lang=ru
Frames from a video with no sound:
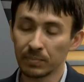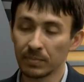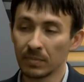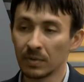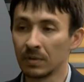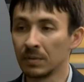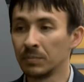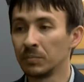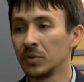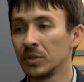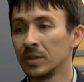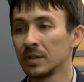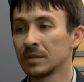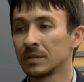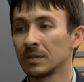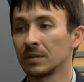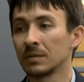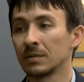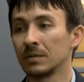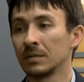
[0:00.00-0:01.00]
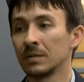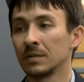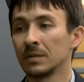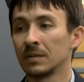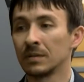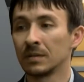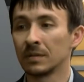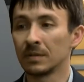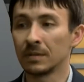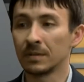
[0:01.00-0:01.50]
Э, министр
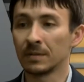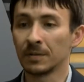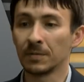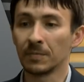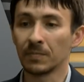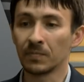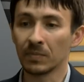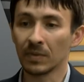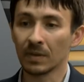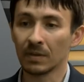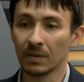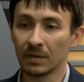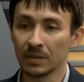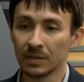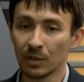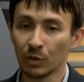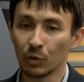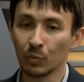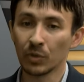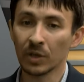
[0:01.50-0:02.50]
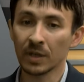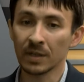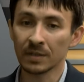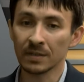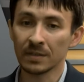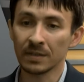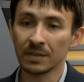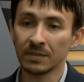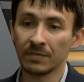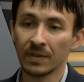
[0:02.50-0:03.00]
э,
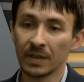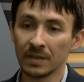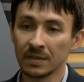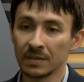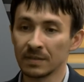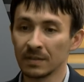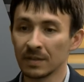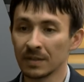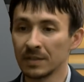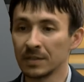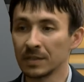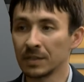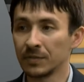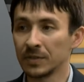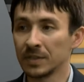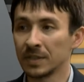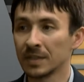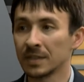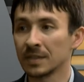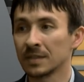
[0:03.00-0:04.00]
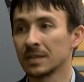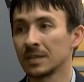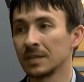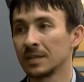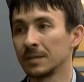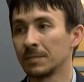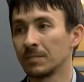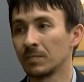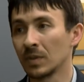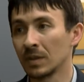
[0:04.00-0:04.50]
телекоммуникации и связи Российской
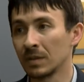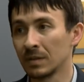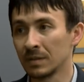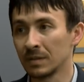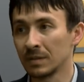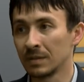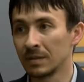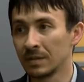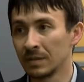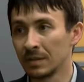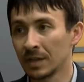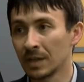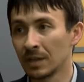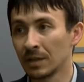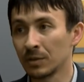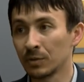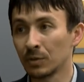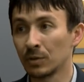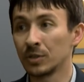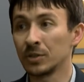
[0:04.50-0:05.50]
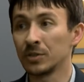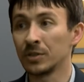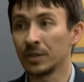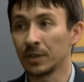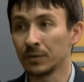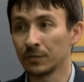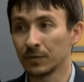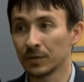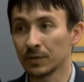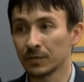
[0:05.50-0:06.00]
Федерации э, Николай Анатольевич
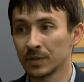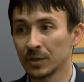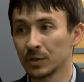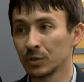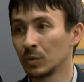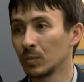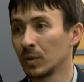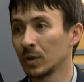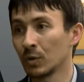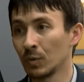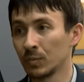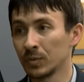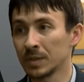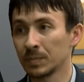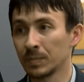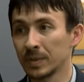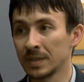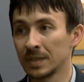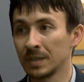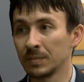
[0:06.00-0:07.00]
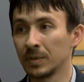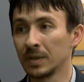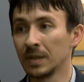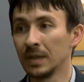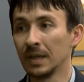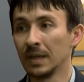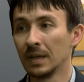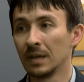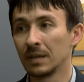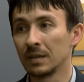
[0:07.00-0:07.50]
Никифоров, за что им огромное спасибо.
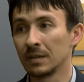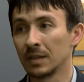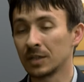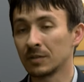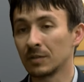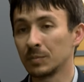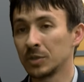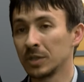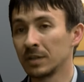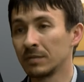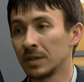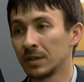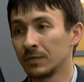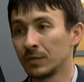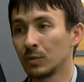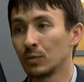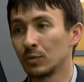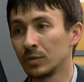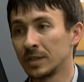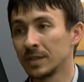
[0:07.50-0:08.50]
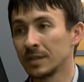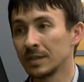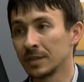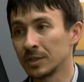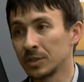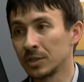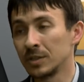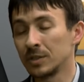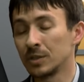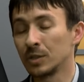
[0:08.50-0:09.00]
Наш, вообще говоря, факультет,
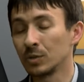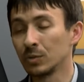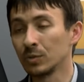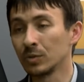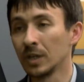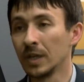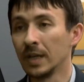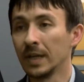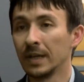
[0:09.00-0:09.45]
наш институт